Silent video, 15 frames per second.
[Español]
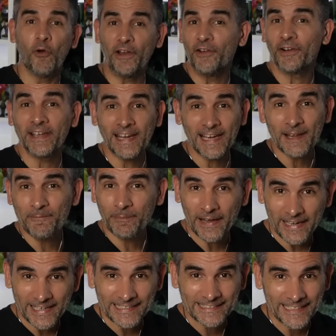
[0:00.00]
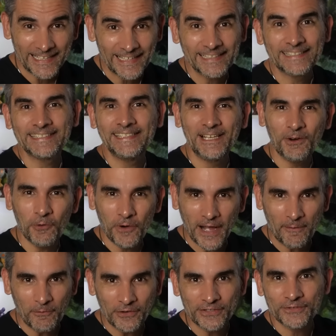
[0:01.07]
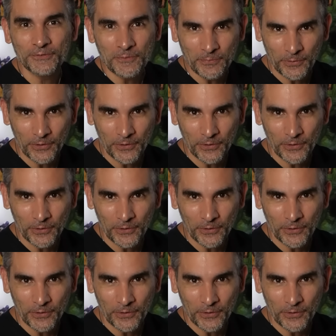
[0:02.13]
Bueno, ¿qué les parece si jugamos un